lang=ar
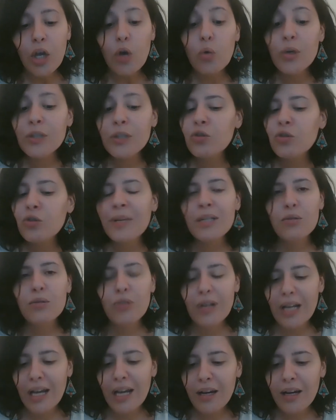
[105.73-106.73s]
وانتو
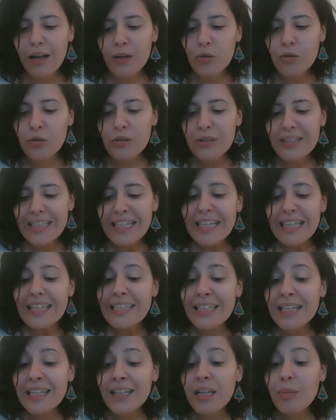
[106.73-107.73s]
منكن لحالكم
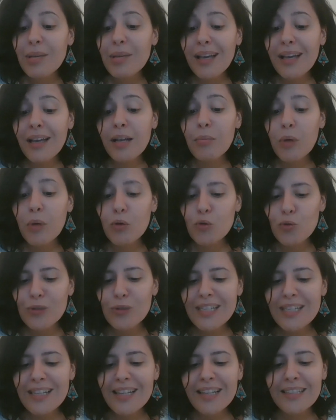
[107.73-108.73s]
نحن بأهل
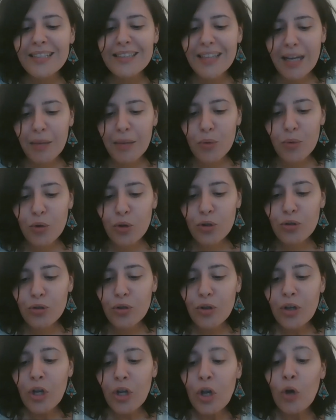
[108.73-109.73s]
موجودين لندعمكم